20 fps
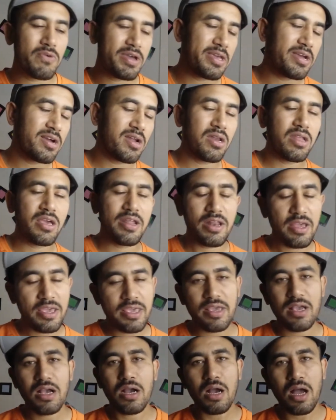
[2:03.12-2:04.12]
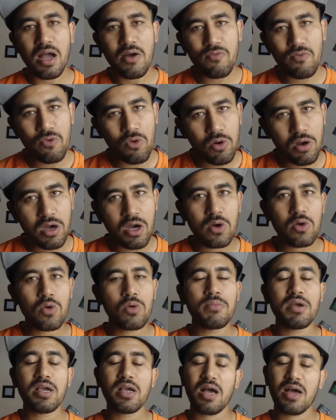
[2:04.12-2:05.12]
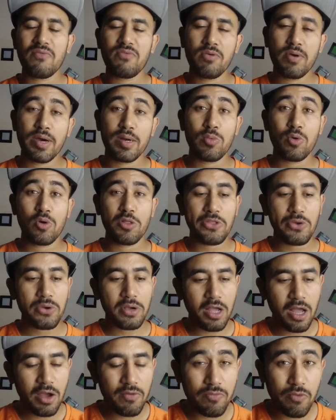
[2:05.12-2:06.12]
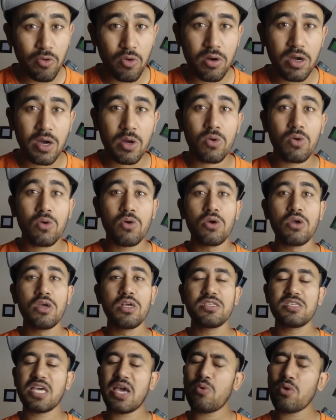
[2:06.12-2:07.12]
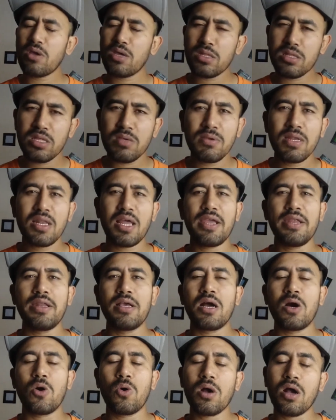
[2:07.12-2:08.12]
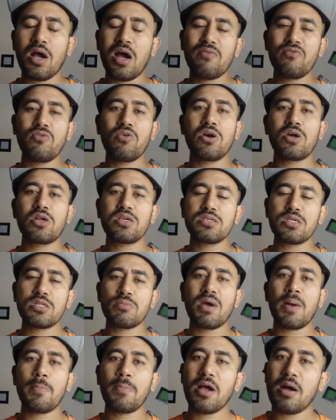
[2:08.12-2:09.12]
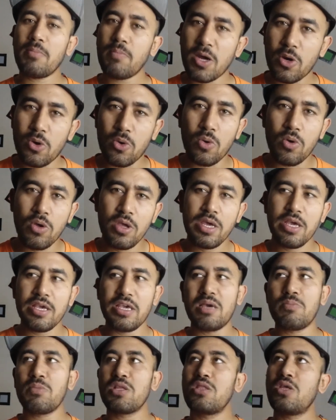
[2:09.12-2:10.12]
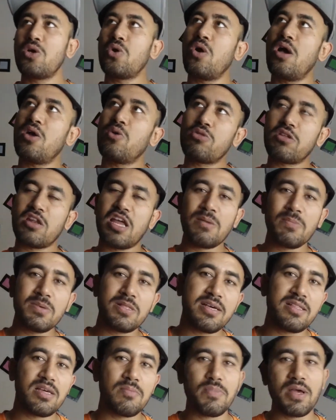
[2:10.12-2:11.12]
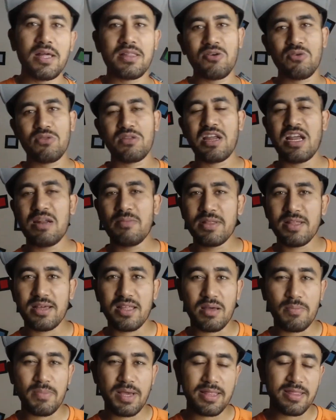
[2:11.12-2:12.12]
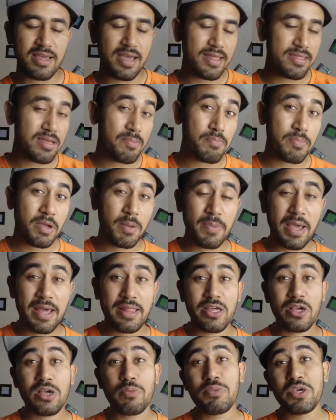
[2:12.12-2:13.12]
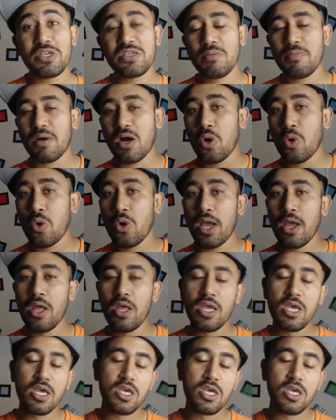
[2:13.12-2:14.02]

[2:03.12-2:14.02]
भी वही कर लिया नहीं काम वो करो मैं काफ़ी बार बोलता हूँ काम वो करो चाहे वो किसी भी लाइन का हो काम वो करो जिसमें आपका मन हो ये मत देखो यार उस लाइन में ज़्यादा पैसा उस लाइन में ज़्यादा पैसा ऐसा पैसे के पीछे भागोगे